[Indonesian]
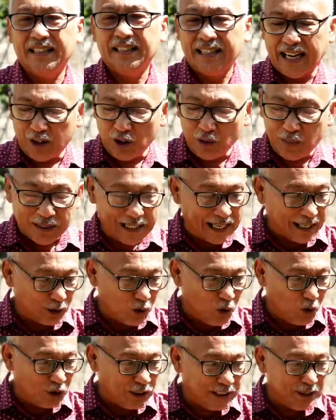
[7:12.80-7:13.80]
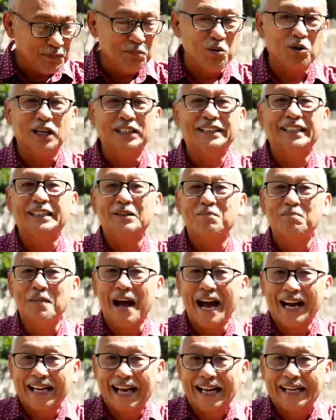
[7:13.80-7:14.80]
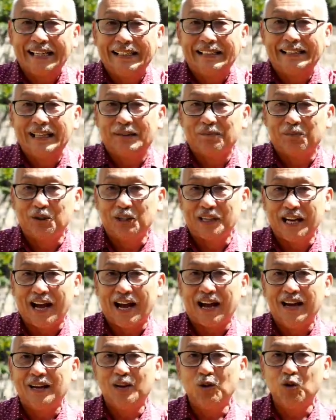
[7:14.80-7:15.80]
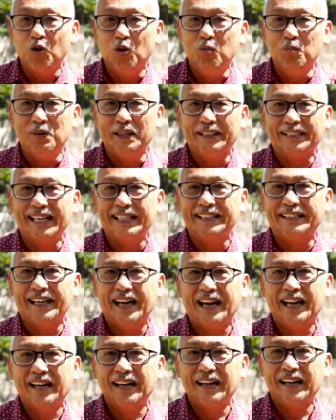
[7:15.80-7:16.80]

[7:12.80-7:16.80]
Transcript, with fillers: Dan ubi jalar ungu ini bukan saja makan dia punya umbi saja,